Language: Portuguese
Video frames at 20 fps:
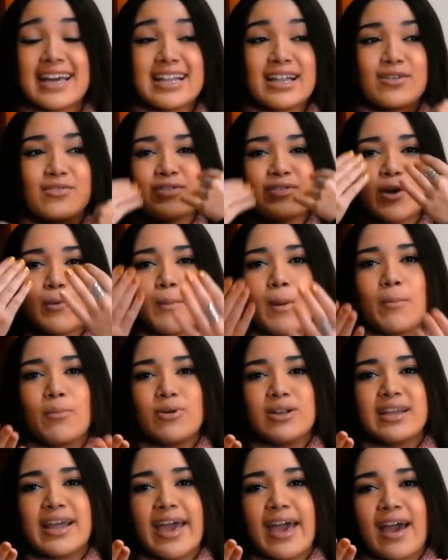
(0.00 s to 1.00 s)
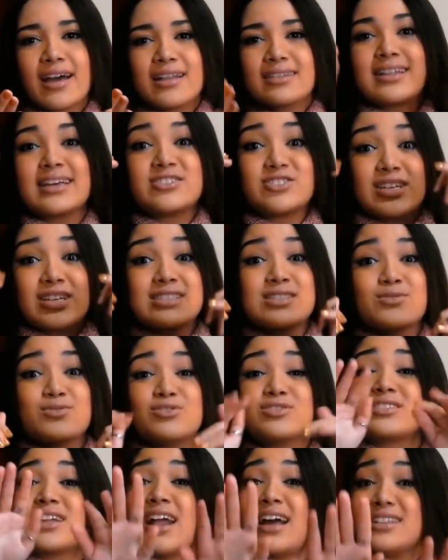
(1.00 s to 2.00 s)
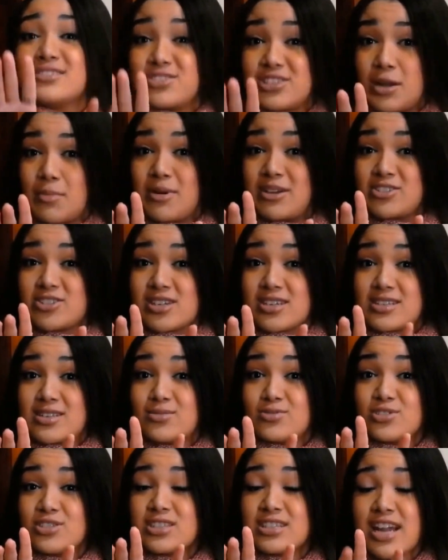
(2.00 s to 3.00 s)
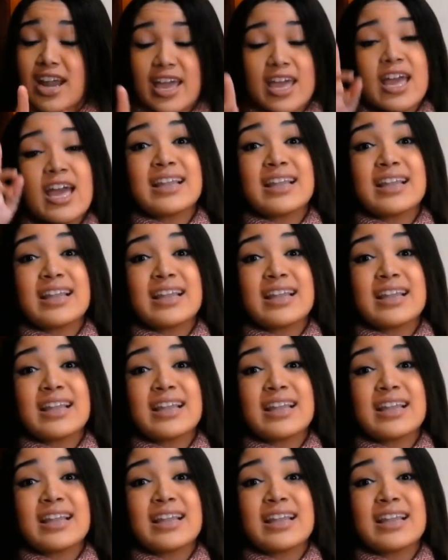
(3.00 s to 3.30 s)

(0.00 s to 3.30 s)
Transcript: ela vê uma mulher na estação de trem. Ela está numa estação de trem.